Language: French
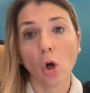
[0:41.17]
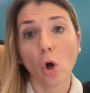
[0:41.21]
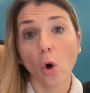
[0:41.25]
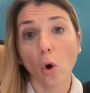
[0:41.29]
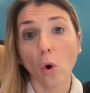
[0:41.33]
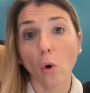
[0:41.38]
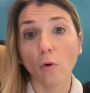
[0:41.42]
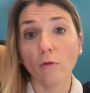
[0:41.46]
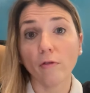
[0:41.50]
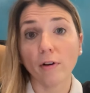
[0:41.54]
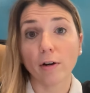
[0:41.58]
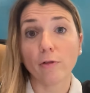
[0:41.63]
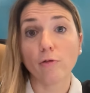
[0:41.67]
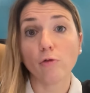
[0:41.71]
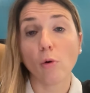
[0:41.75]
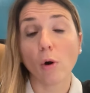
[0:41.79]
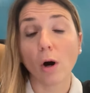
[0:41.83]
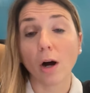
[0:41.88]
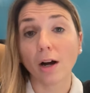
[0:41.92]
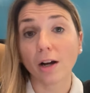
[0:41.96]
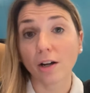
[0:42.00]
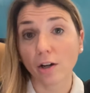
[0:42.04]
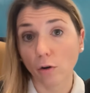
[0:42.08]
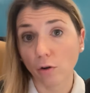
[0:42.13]
On va
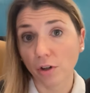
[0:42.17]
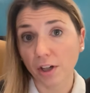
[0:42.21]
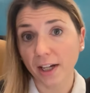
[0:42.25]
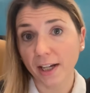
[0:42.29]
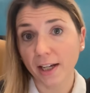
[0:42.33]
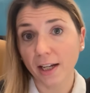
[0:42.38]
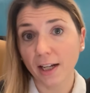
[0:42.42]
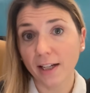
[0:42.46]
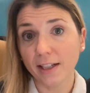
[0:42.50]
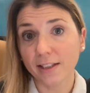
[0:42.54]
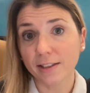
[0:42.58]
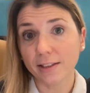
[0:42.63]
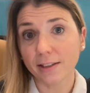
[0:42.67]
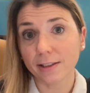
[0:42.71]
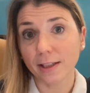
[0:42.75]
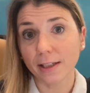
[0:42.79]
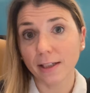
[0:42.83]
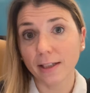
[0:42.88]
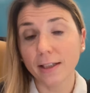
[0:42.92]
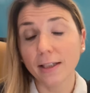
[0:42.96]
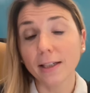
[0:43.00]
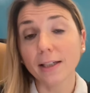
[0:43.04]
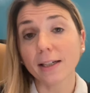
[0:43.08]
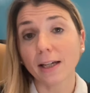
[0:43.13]
voir quand créer la
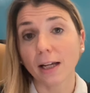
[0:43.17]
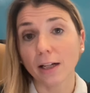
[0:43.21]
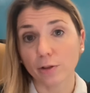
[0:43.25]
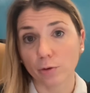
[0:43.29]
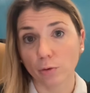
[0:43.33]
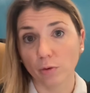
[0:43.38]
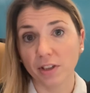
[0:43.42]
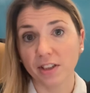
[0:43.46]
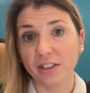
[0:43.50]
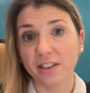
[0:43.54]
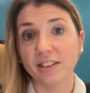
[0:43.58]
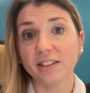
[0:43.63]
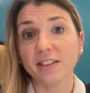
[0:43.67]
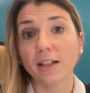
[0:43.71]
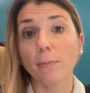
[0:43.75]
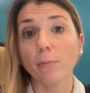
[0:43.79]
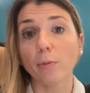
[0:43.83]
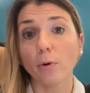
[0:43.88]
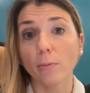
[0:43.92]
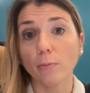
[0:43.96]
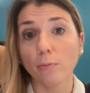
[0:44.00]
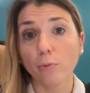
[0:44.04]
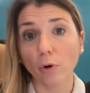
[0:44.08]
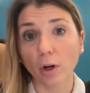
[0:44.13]
SCI, quelles sont les étapes
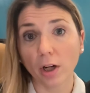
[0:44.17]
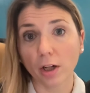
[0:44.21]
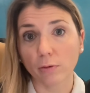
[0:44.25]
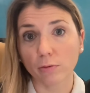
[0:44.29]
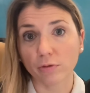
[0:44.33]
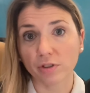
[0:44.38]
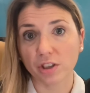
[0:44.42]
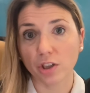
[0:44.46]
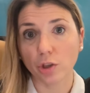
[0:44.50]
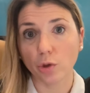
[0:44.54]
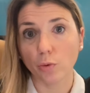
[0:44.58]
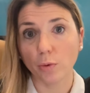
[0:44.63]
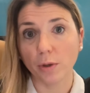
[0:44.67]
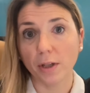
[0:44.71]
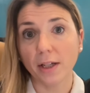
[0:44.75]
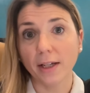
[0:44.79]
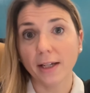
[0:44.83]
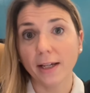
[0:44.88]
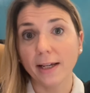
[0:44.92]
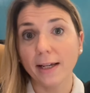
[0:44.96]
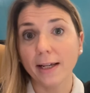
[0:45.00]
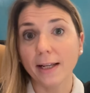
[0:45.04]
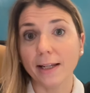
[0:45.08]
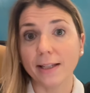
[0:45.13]
pour la constituer
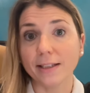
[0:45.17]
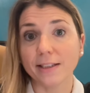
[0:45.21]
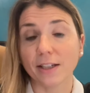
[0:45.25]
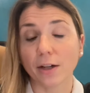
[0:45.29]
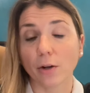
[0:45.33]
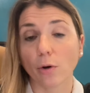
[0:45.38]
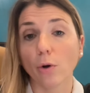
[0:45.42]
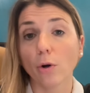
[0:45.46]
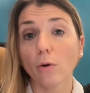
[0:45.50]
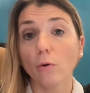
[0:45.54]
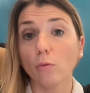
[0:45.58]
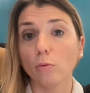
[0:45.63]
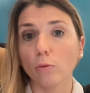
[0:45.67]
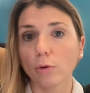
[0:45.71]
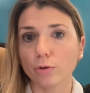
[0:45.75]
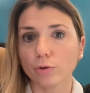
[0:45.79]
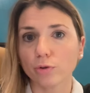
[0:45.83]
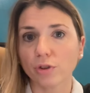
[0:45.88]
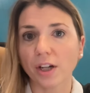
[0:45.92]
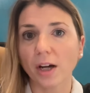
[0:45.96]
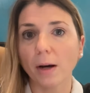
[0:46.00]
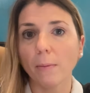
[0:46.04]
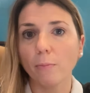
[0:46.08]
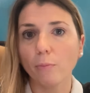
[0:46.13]
et les erreurs ou en tout
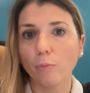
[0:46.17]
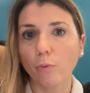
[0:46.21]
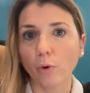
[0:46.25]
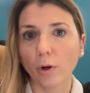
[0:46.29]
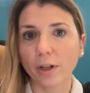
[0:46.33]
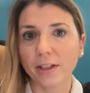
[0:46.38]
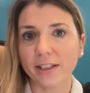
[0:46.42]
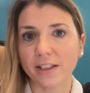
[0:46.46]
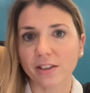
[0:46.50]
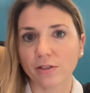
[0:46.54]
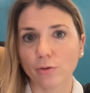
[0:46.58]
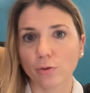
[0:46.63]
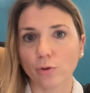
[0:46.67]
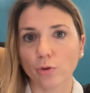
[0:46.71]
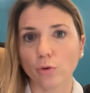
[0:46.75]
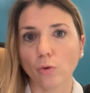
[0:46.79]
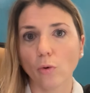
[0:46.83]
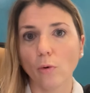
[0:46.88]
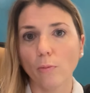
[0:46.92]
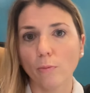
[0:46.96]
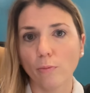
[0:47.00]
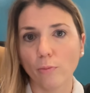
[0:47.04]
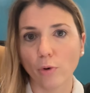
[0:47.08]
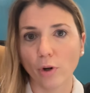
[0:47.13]
cas points d'attention
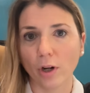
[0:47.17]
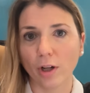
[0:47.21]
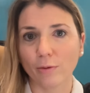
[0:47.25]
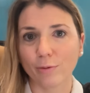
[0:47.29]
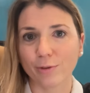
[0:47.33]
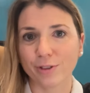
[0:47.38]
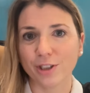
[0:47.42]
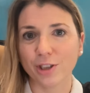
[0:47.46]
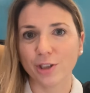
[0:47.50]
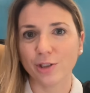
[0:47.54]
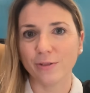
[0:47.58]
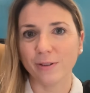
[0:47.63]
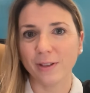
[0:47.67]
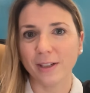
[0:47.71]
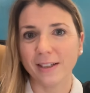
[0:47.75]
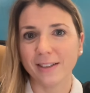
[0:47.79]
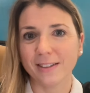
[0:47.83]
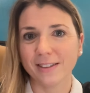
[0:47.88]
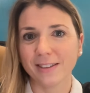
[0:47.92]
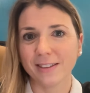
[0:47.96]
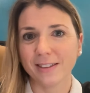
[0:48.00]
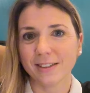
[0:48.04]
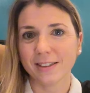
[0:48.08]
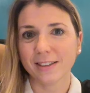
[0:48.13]
pour la constituer.
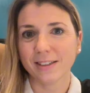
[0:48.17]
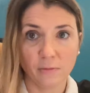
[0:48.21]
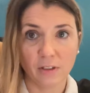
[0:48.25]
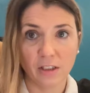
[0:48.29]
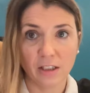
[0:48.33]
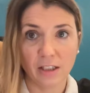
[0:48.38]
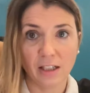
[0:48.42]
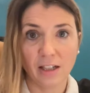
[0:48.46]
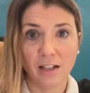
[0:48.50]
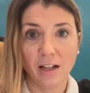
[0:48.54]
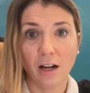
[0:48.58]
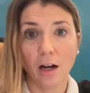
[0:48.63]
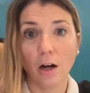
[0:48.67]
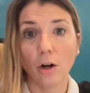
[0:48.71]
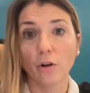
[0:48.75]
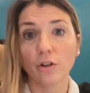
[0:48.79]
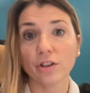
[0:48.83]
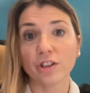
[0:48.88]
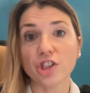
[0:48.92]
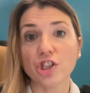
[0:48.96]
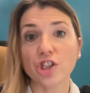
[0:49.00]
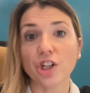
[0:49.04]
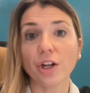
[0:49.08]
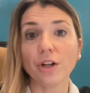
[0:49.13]
Alors
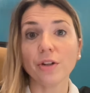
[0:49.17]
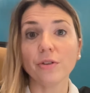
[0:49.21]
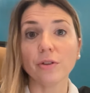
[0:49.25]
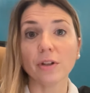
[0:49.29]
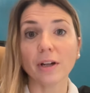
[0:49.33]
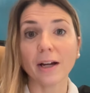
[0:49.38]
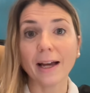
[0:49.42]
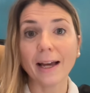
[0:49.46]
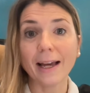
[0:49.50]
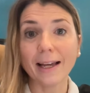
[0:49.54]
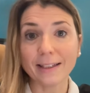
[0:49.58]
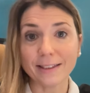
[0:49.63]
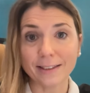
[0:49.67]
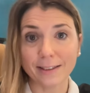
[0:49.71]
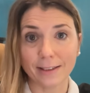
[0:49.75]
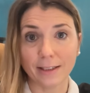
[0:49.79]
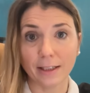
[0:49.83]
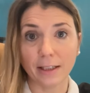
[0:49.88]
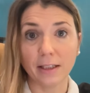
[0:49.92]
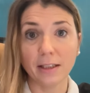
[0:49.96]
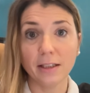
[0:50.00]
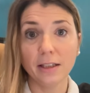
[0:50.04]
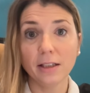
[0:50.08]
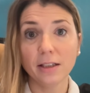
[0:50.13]
déjà une
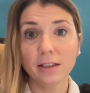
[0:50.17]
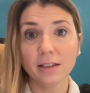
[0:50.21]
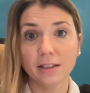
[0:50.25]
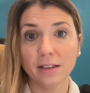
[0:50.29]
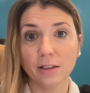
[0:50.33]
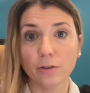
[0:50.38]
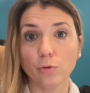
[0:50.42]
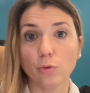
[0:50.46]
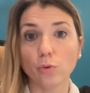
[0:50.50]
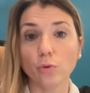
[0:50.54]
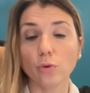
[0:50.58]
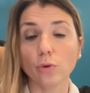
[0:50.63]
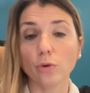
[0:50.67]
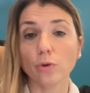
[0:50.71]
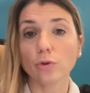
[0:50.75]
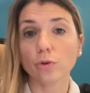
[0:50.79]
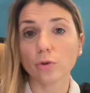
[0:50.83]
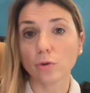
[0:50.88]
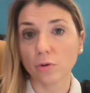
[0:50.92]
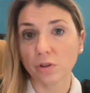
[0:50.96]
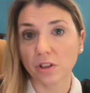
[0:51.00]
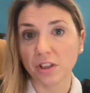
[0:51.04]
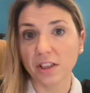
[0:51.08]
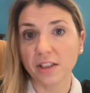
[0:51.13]
SCI, c'est une
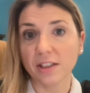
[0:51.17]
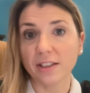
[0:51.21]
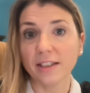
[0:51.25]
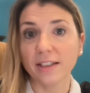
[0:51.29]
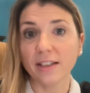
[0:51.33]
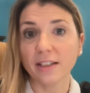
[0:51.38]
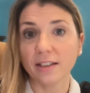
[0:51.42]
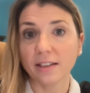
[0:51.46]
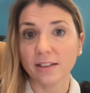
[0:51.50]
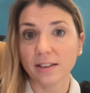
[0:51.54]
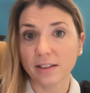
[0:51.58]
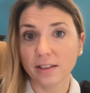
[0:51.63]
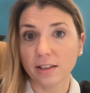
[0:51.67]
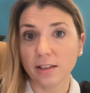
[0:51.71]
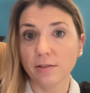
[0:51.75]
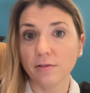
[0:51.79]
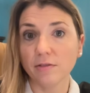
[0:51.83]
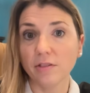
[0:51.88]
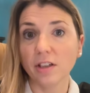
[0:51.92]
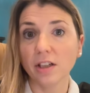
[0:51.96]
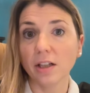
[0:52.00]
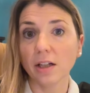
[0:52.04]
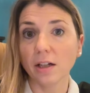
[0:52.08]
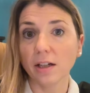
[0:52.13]
société
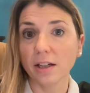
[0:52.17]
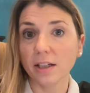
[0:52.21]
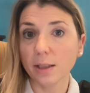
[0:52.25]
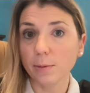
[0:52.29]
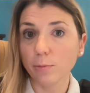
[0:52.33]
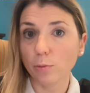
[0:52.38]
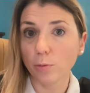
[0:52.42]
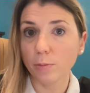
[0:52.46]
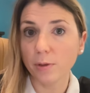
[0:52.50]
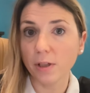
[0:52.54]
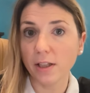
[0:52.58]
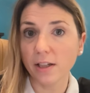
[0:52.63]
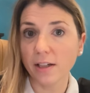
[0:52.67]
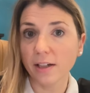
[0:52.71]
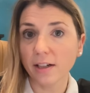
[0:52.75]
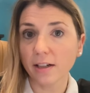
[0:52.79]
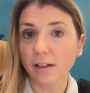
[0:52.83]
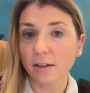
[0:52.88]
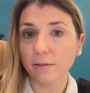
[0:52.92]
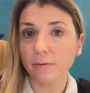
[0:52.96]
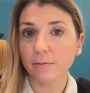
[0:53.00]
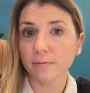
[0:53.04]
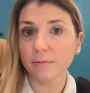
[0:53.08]
civile immobilière.